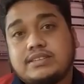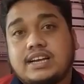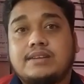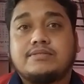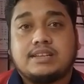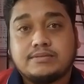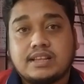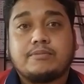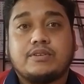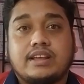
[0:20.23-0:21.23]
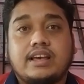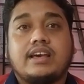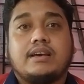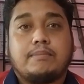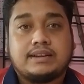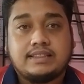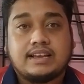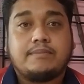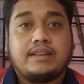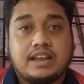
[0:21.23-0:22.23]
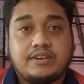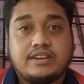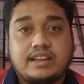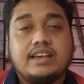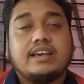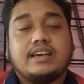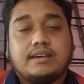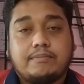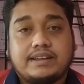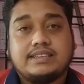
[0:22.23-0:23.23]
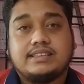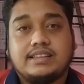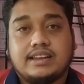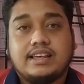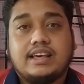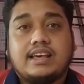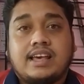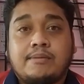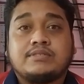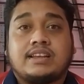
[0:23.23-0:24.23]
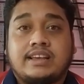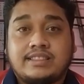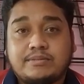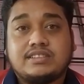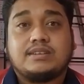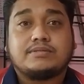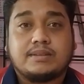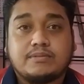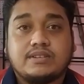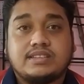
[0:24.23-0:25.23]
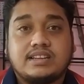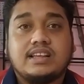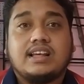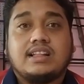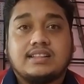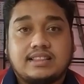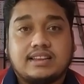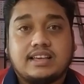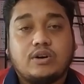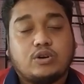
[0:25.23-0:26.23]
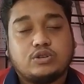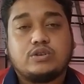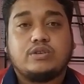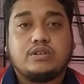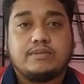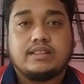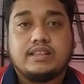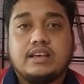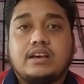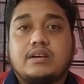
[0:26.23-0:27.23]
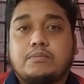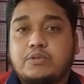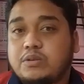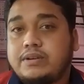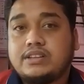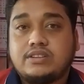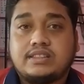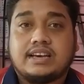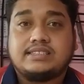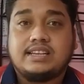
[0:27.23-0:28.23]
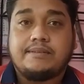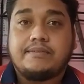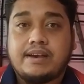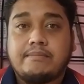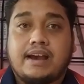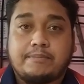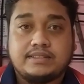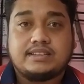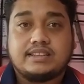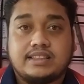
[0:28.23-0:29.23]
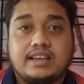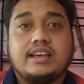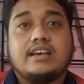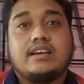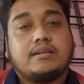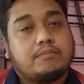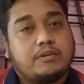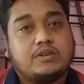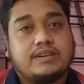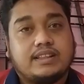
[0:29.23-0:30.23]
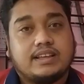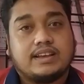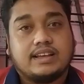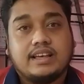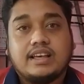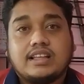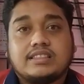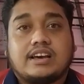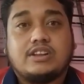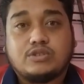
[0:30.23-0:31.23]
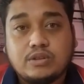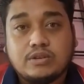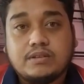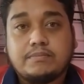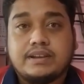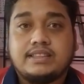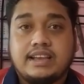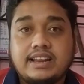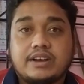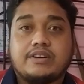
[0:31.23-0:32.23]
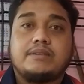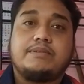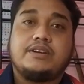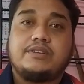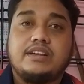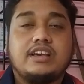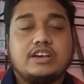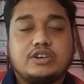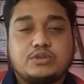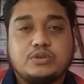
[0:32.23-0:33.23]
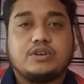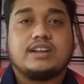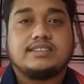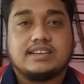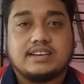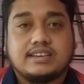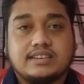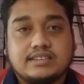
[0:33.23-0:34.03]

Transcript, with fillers: কমেন্ট শেয়ার এবং সাবস্ক্রাইব করে পাশে থাকা বেল আইকনটি বাজিয়ে দিন এবং যারা ইতিমধ্যে সাবস্ক্রাইব করেছেন তাদেরকে অসংখ্য ধন্যবাদ পুরো ভিডিও জুড়ে থাকছি আমি ফাইম আপনাদের সাথে মন্ডবাড়ি থেকে তাহলে চলুন বেহি দেরি না করে ভিডিওটি শুরু করা যাক